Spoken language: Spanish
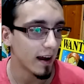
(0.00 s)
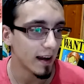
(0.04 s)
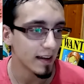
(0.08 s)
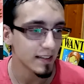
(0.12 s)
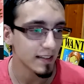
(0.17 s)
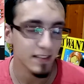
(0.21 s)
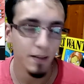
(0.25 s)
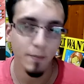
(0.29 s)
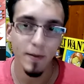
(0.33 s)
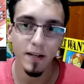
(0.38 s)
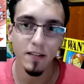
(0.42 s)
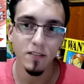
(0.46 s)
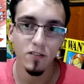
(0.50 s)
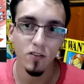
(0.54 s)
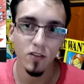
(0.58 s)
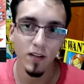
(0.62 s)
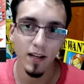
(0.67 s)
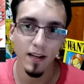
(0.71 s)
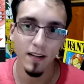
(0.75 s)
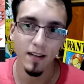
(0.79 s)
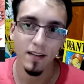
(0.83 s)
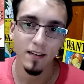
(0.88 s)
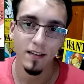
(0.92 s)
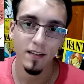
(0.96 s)
a esta
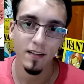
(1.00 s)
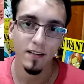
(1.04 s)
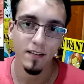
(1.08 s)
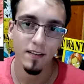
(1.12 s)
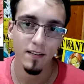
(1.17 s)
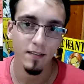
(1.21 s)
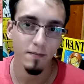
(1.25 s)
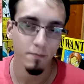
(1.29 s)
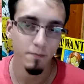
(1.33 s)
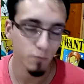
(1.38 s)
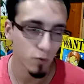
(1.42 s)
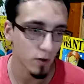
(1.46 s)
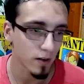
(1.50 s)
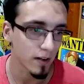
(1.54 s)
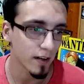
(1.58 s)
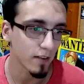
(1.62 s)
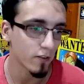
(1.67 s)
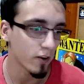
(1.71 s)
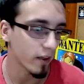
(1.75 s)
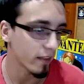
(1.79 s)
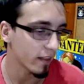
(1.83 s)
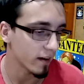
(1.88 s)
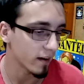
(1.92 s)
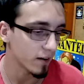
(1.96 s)
persona, pues le
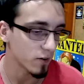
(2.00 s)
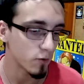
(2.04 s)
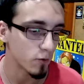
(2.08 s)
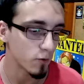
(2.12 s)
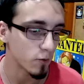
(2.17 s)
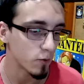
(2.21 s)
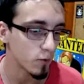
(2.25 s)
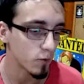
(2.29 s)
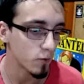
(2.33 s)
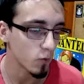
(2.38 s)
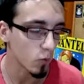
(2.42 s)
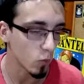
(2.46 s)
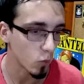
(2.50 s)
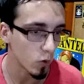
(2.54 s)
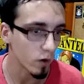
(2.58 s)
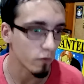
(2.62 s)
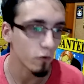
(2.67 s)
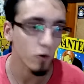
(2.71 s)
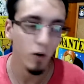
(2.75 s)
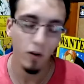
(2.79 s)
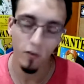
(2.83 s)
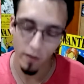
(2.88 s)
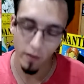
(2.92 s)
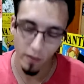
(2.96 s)
voy a dar un,
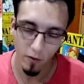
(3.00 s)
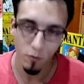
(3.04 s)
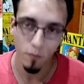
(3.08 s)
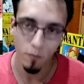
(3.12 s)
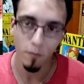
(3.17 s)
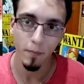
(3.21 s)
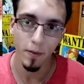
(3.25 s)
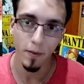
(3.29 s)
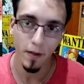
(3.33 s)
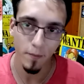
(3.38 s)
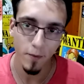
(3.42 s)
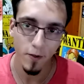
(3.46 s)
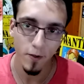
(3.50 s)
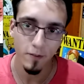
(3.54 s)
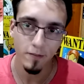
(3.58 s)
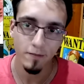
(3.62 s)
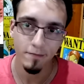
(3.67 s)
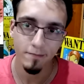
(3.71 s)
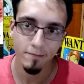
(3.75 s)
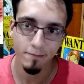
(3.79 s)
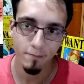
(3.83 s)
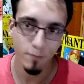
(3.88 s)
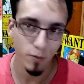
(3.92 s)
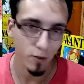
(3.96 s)
huevo, le voy a dar un premio,
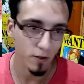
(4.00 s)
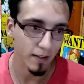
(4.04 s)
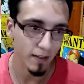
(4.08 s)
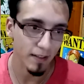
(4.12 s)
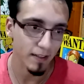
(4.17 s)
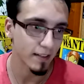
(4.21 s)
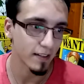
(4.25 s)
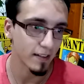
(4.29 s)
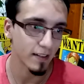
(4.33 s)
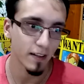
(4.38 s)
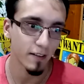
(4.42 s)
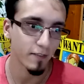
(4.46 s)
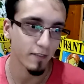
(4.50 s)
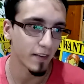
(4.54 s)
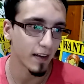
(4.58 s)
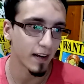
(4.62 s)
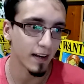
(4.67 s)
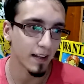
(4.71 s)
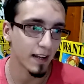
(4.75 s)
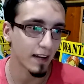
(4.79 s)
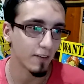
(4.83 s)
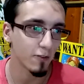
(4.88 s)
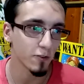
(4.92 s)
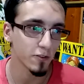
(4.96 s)
porque al fin y al
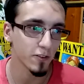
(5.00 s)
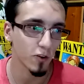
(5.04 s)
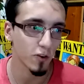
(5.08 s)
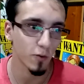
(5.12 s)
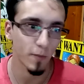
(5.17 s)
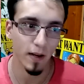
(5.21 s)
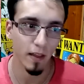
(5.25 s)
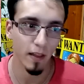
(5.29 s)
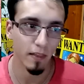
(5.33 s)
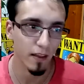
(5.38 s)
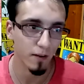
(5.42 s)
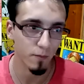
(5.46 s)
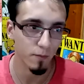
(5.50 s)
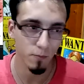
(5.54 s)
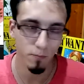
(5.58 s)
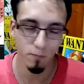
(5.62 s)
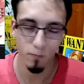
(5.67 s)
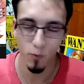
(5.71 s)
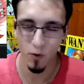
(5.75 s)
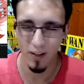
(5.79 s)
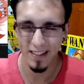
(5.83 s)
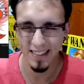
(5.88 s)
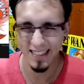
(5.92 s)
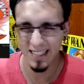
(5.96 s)
cabo se lo merece
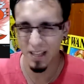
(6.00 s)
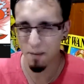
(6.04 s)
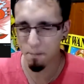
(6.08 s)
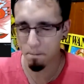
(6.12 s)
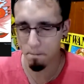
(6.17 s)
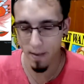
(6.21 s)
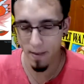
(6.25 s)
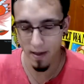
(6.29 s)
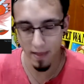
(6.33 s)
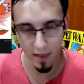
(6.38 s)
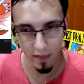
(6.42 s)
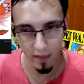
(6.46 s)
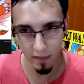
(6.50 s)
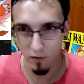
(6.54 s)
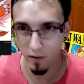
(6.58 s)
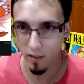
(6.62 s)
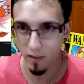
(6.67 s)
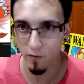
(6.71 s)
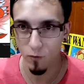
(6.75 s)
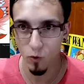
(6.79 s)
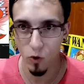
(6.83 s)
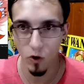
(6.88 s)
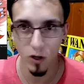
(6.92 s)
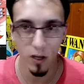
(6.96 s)
por este pedazo de
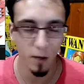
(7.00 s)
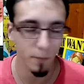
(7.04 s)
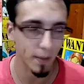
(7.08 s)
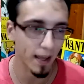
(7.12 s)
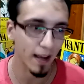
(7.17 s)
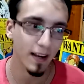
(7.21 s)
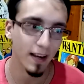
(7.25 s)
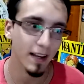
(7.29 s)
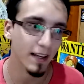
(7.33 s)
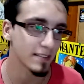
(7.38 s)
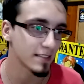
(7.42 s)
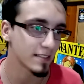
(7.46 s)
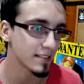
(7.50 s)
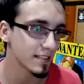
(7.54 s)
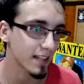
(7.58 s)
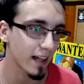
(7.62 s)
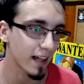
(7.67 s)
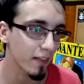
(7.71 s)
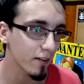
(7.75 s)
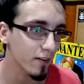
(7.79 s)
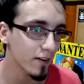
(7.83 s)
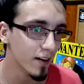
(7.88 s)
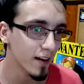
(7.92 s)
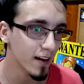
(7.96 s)
dibujo que me ha
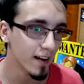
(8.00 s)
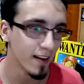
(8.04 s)
encantado.